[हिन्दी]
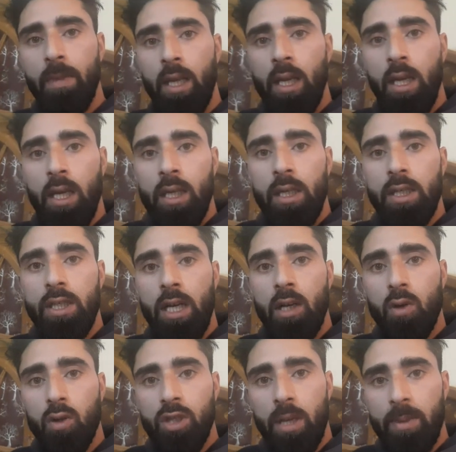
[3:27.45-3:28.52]
कि
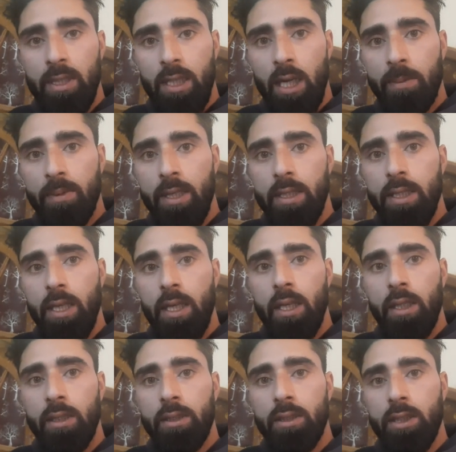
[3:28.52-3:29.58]
चैनल को सब्सक्राइब कीजिए
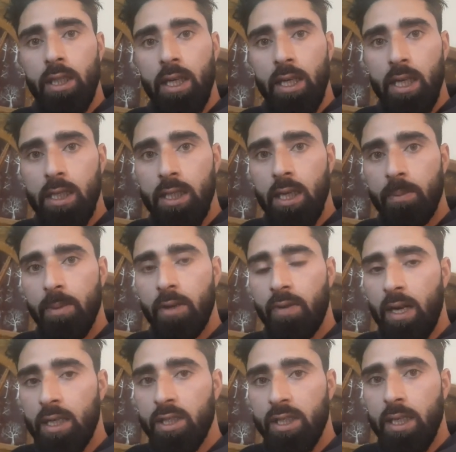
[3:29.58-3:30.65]
शेयर कीजिए अपने
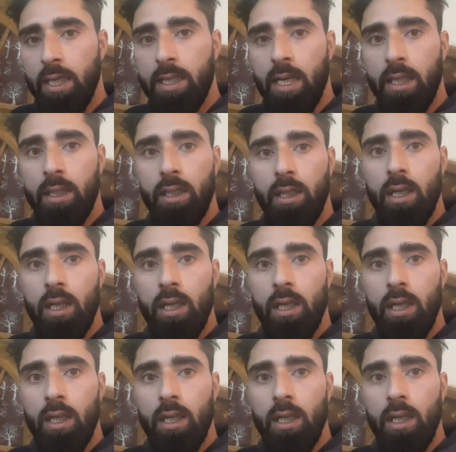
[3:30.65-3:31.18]
फ्रेंड्स के साथ